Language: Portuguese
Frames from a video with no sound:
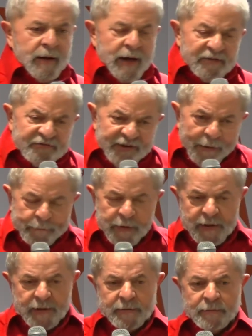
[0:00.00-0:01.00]
é
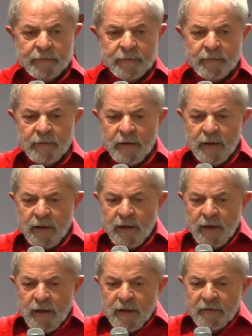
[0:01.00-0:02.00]
saber
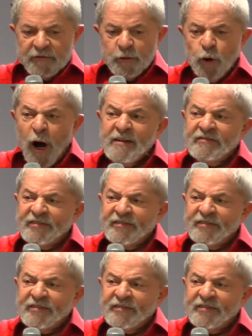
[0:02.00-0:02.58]
se nós